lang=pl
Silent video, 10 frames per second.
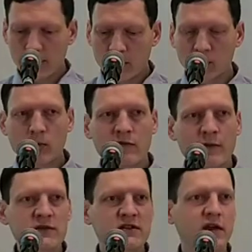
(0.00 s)
No bo
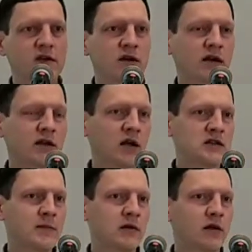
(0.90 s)
duchowe poznanie jest jaka
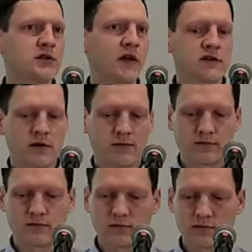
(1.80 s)
taka zapalona świeca.
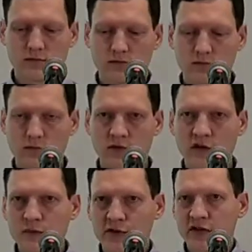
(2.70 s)
Ona
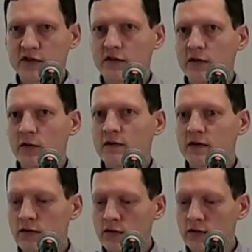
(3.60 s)
jest pożyteczna tylko
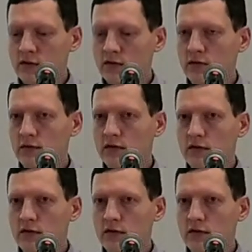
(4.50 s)
wtedy, kiedy